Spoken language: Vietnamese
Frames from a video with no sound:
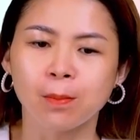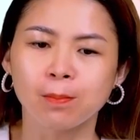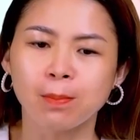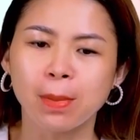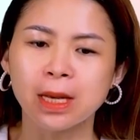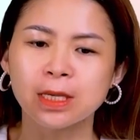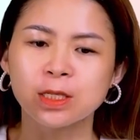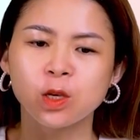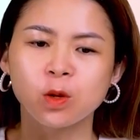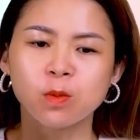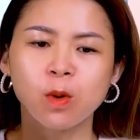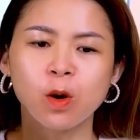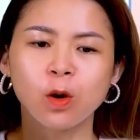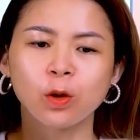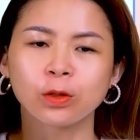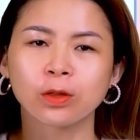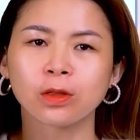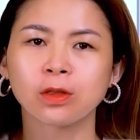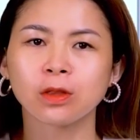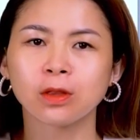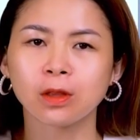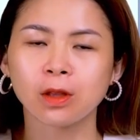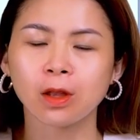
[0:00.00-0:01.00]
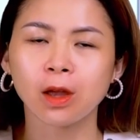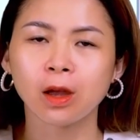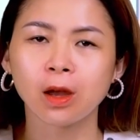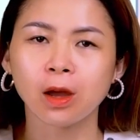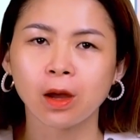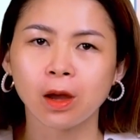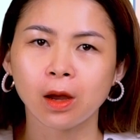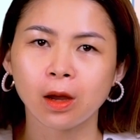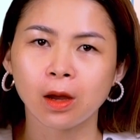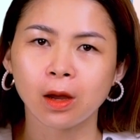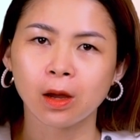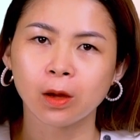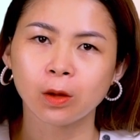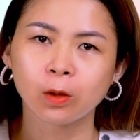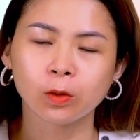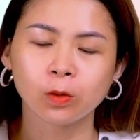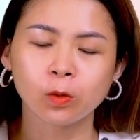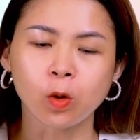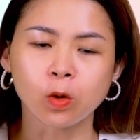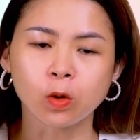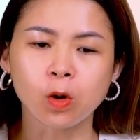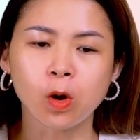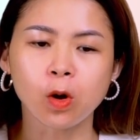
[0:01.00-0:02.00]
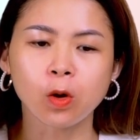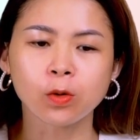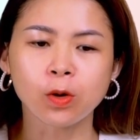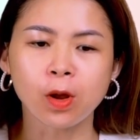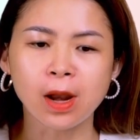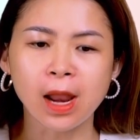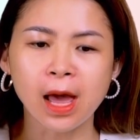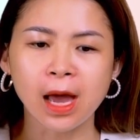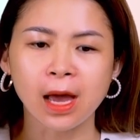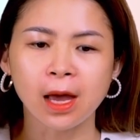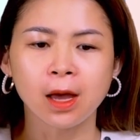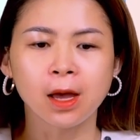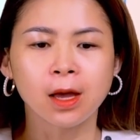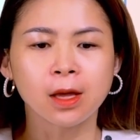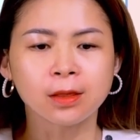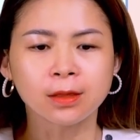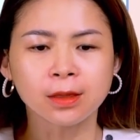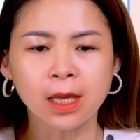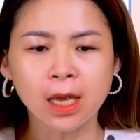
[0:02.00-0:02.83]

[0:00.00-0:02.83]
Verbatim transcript: Bài số một của cô đó là